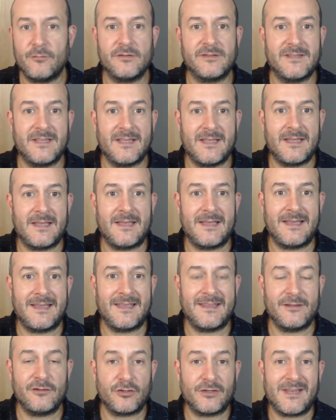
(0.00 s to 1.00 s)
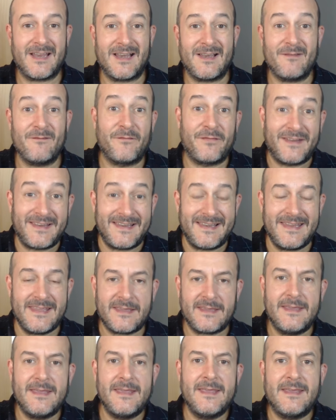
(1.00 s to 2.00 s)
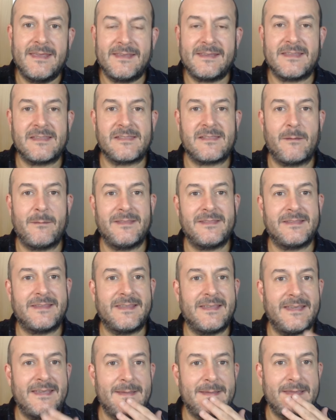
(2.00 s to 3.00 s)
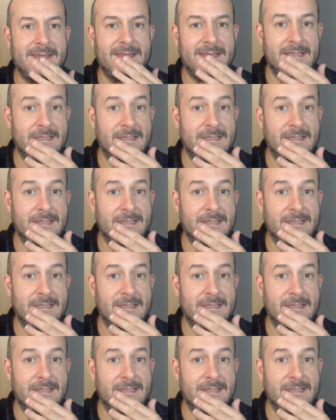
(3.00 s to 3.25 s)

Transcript: Esta editorial Free que sabéis que